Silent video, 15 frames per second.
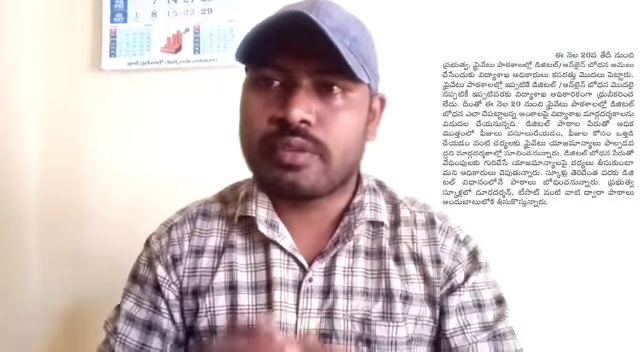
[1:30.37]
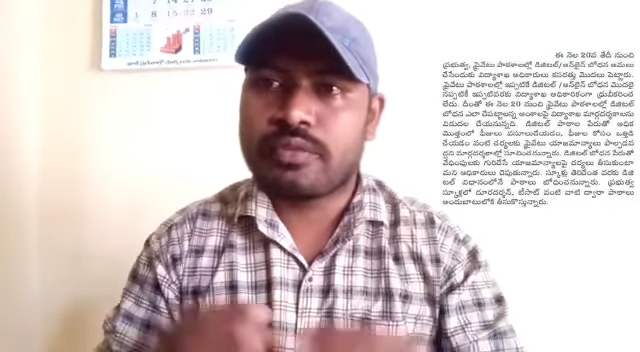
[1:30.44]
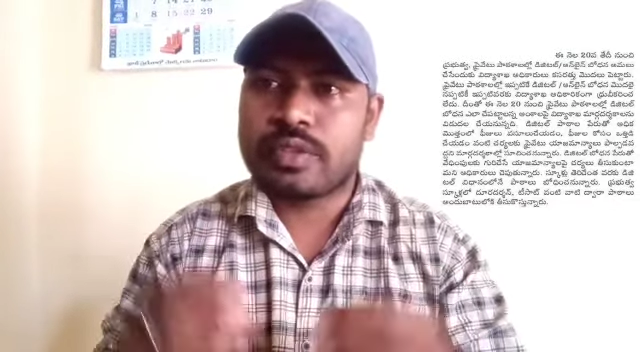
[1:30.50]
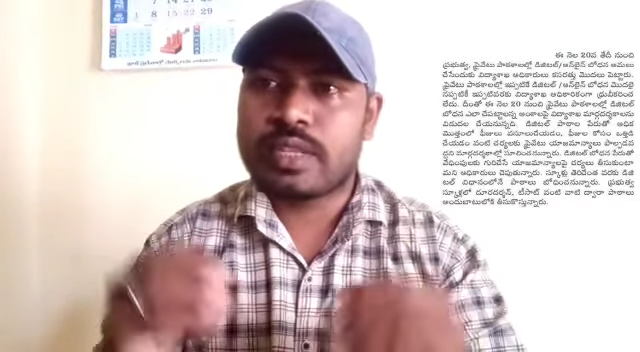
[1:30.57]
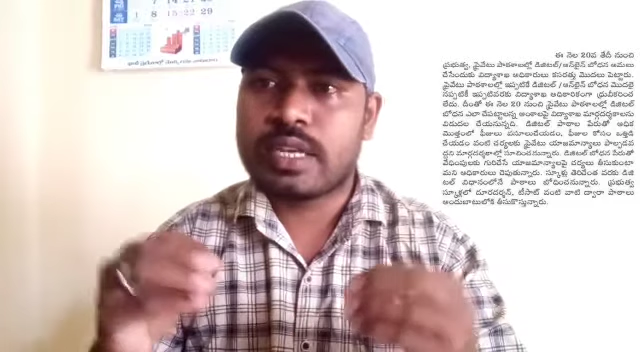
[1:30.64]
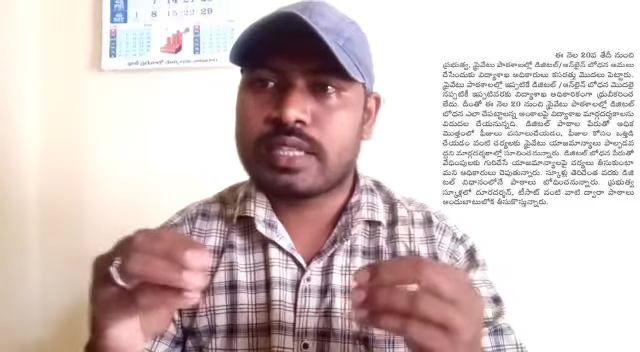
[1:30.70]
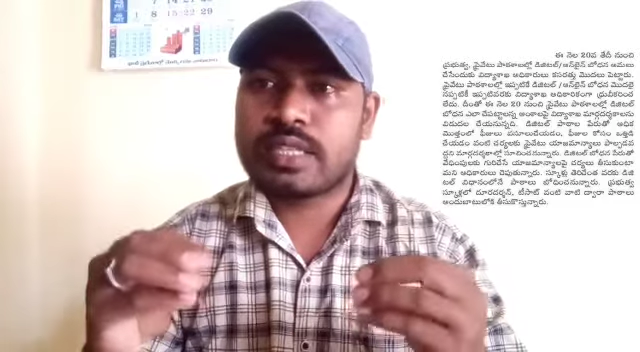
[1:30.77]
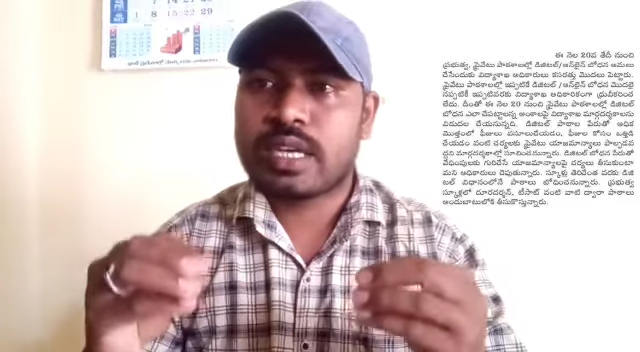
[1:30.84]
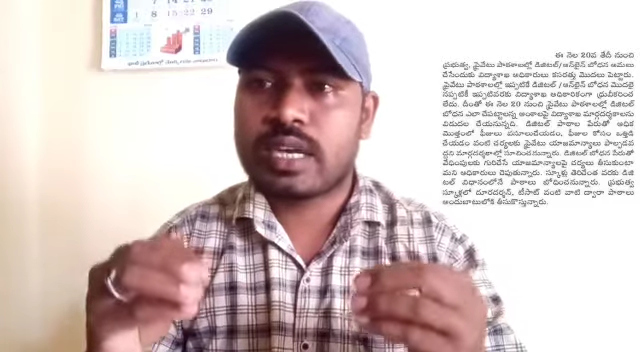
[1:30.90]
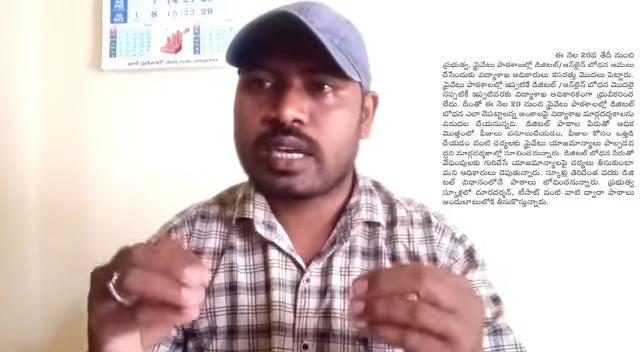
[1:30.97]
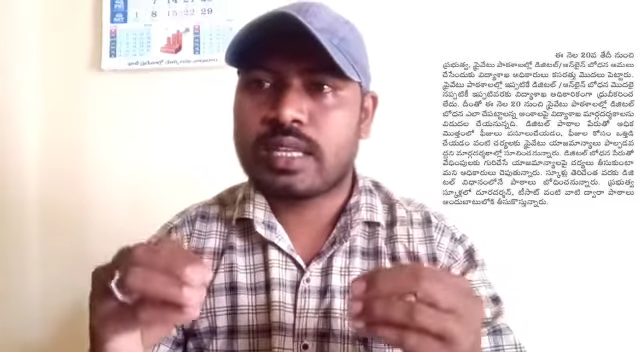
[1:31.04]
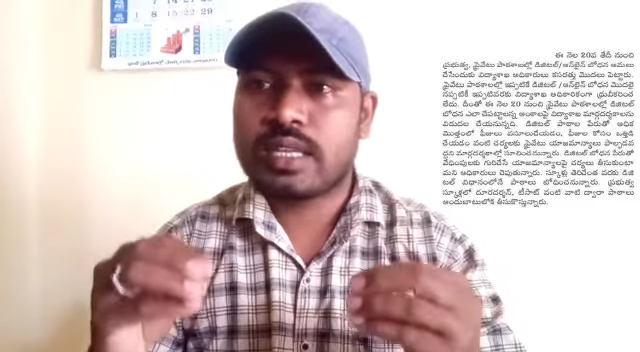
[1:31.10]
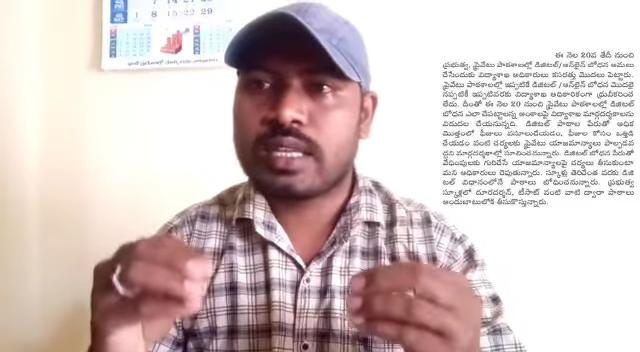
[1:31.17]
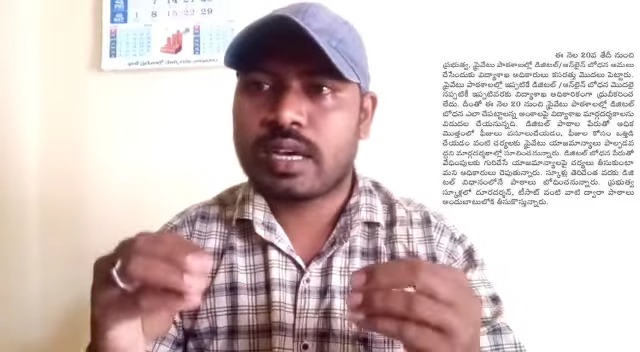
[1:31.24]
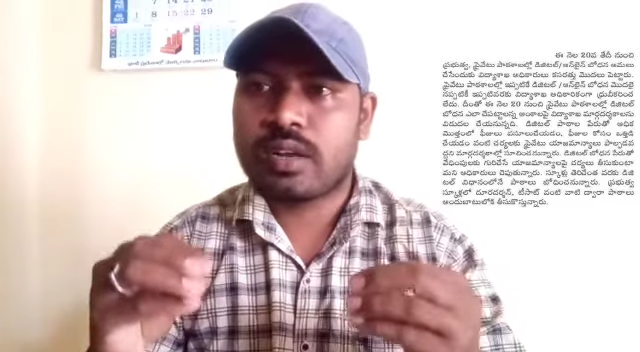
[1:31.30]
విద్యాశాఖ
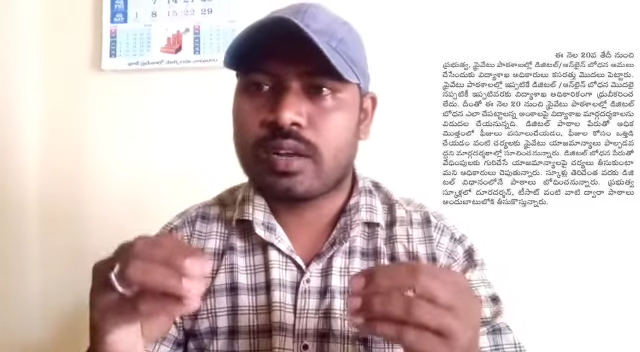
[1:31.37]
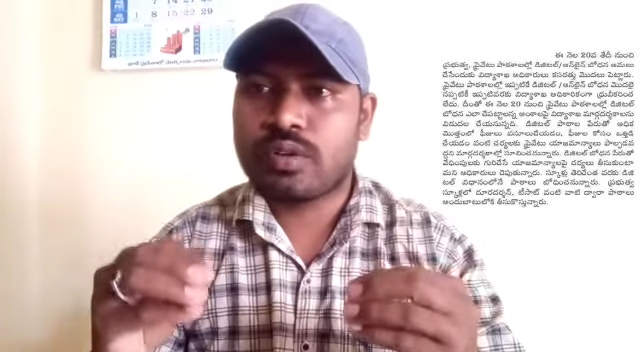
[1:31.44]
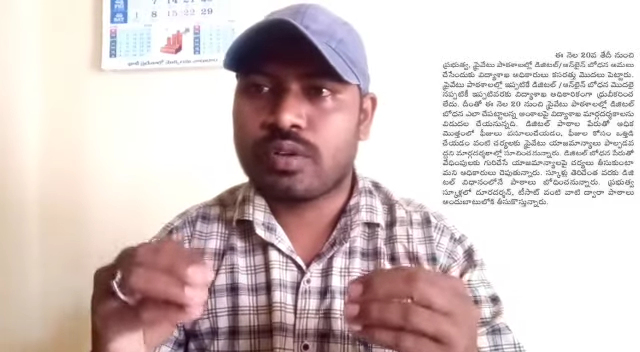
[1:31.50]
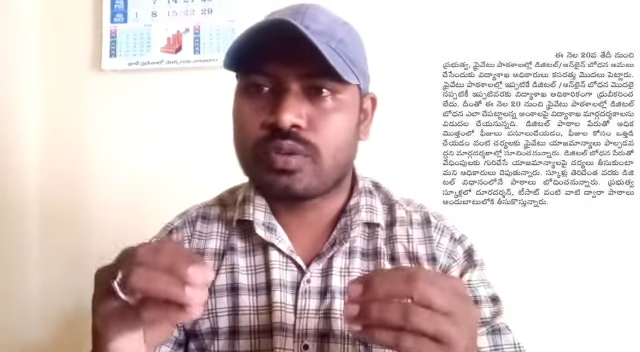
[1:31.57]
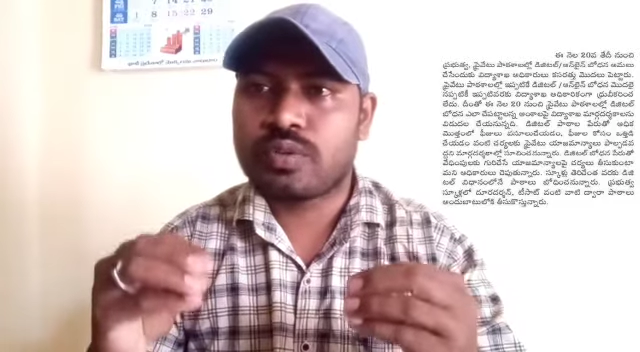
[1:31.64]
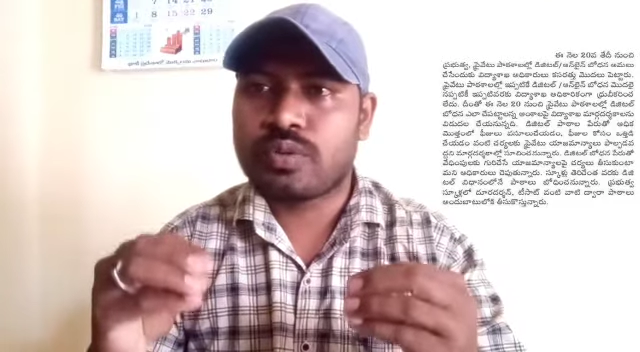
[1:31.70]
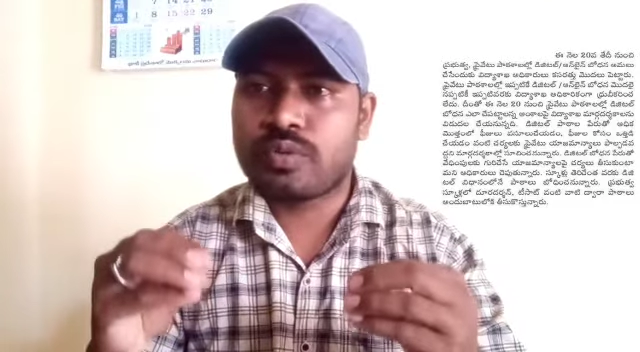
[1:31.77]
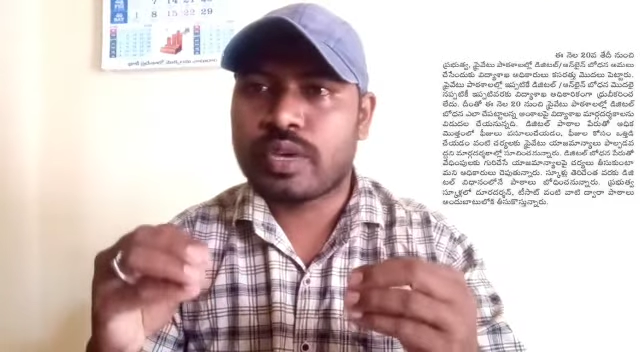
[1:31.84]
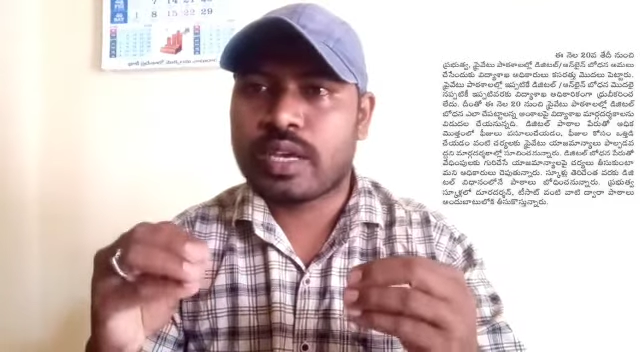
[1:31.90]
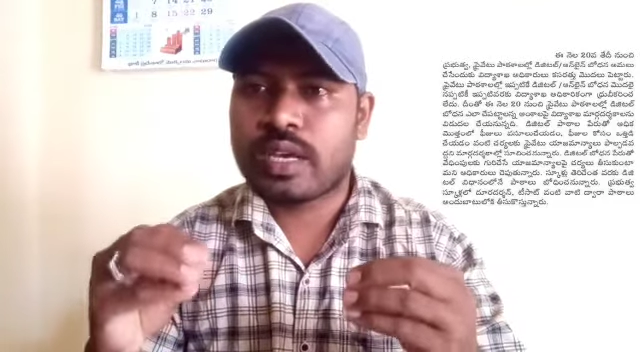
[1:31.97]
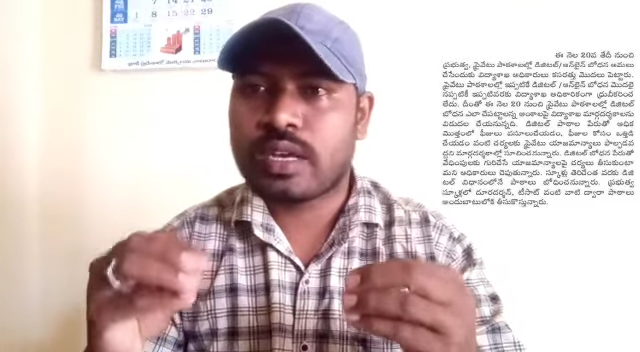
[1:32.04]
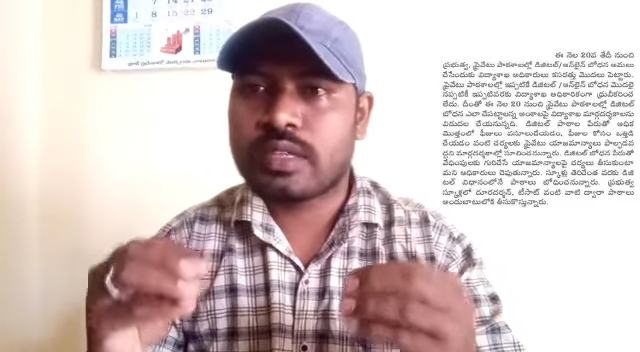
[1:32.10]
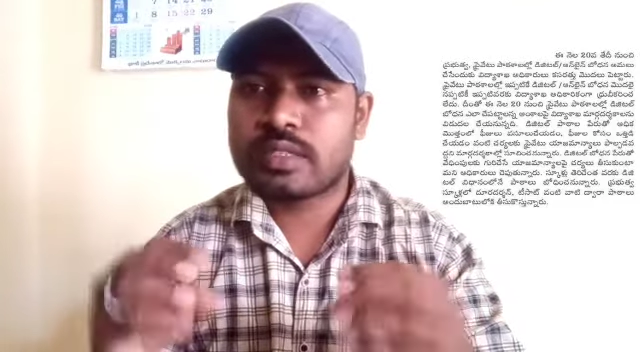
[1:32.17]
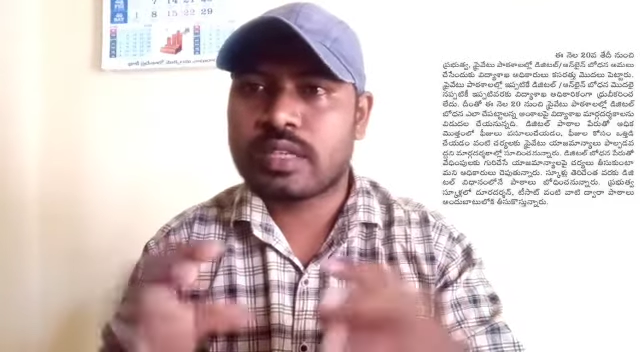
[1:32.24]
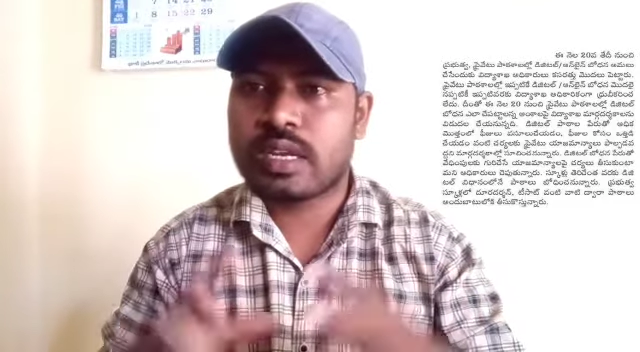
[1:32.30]
అధికారులు
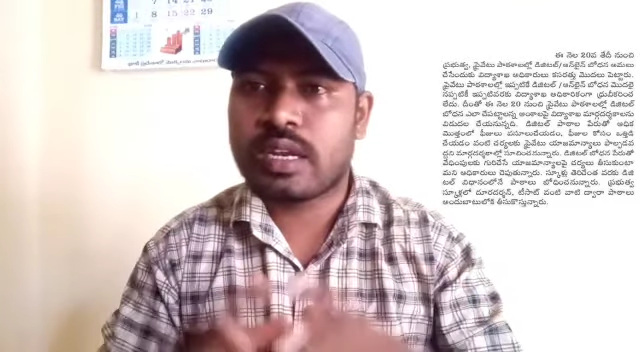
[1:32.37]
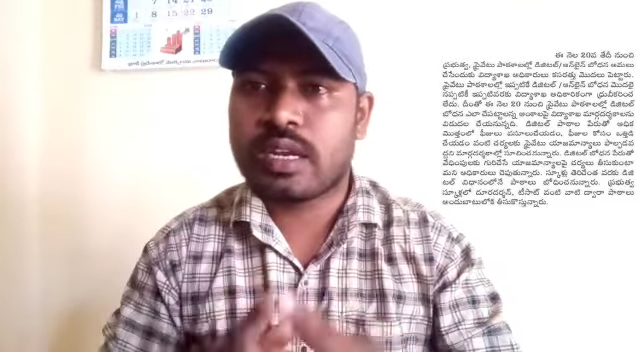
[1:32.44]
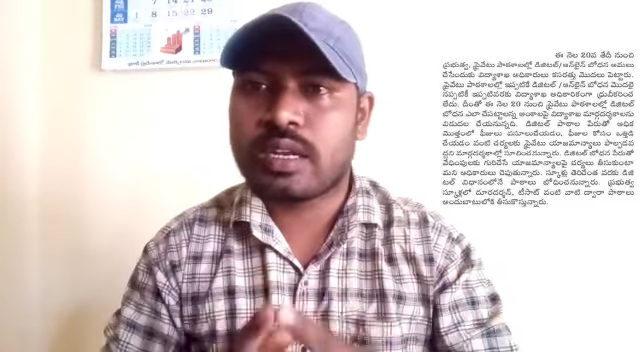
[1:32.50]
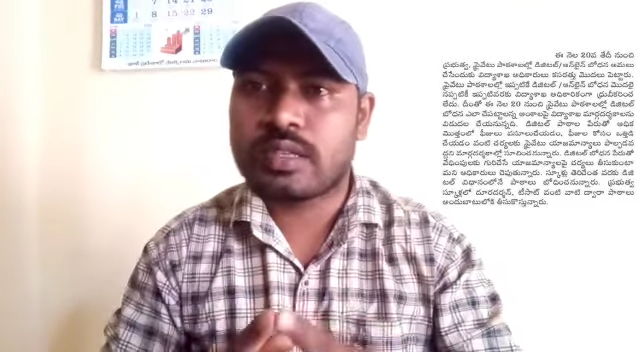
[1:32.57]
ధృవీకరించ